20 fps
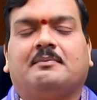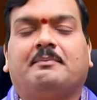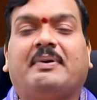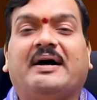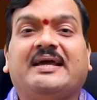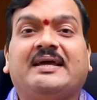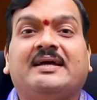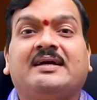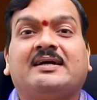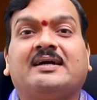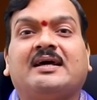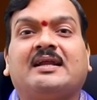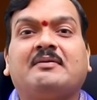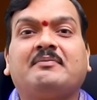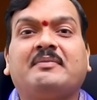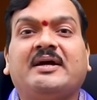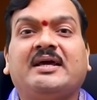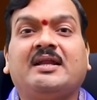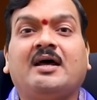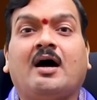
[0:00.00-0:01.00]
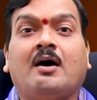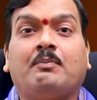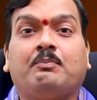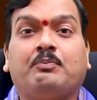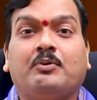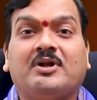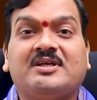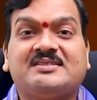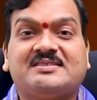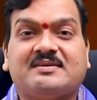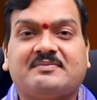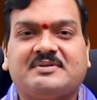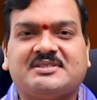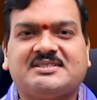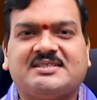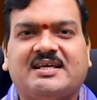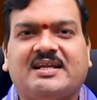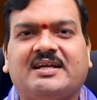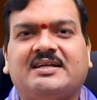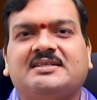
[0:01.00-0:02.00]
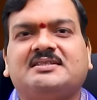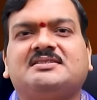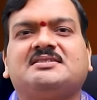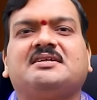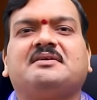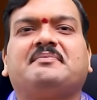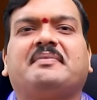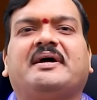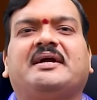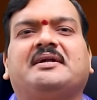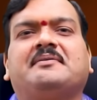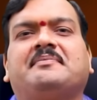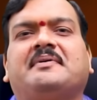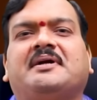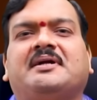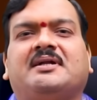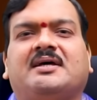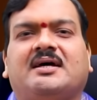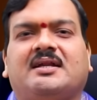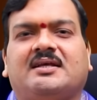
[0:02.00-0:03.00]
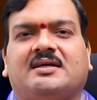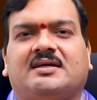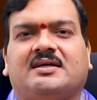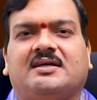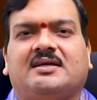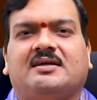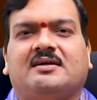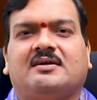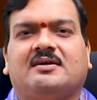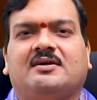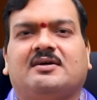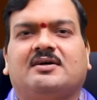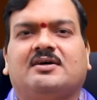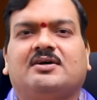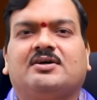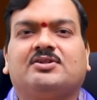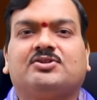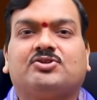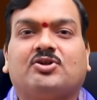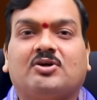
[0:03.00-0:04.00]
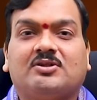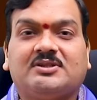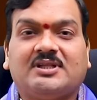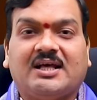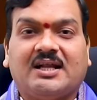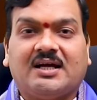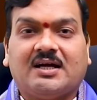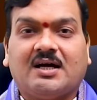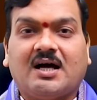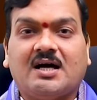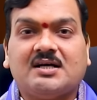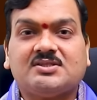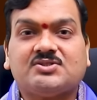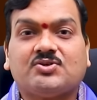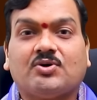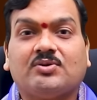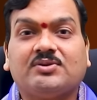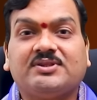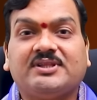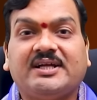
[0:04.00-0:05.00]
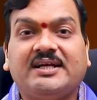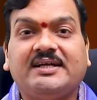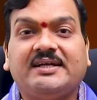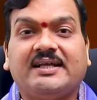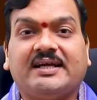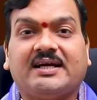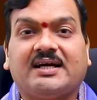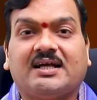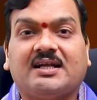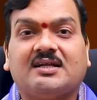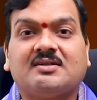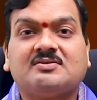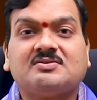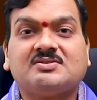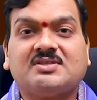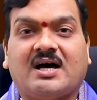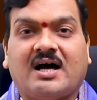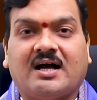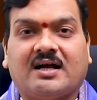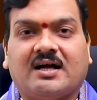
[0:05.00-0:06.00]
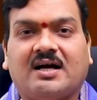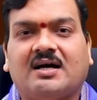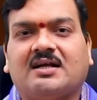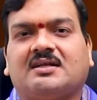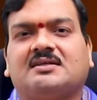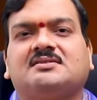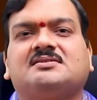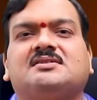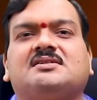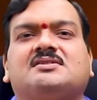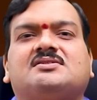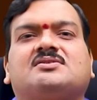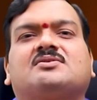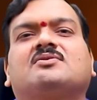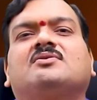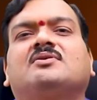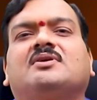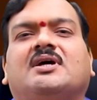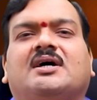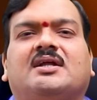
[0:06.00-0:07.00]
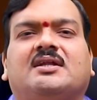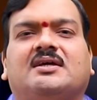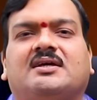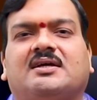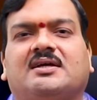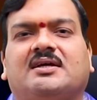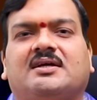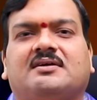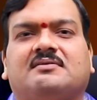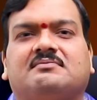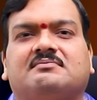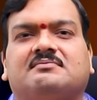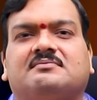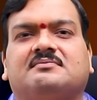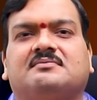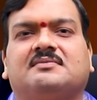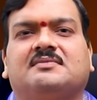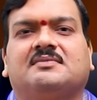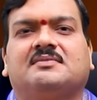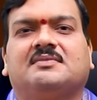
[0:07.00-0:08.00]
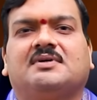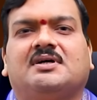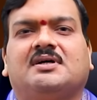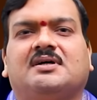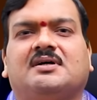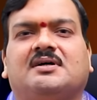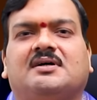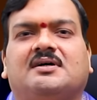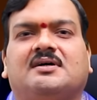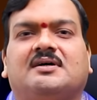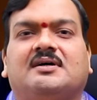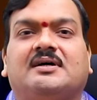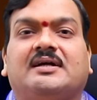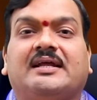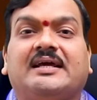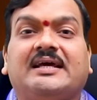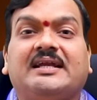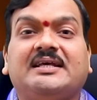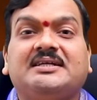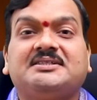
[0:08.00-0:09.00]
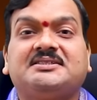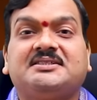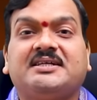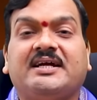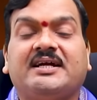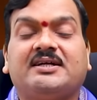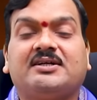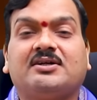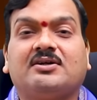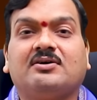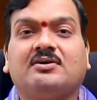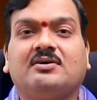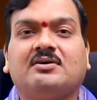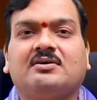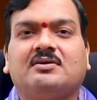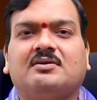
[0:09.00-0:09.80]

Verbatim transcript: భయంకరమైన అప్పుల సమస్యల నుంచి బయటపడటానికి తొందరగా సొంతింటి కలను సాకారం చేసుకోవటానికి రియల్ ఎస్టేట్లో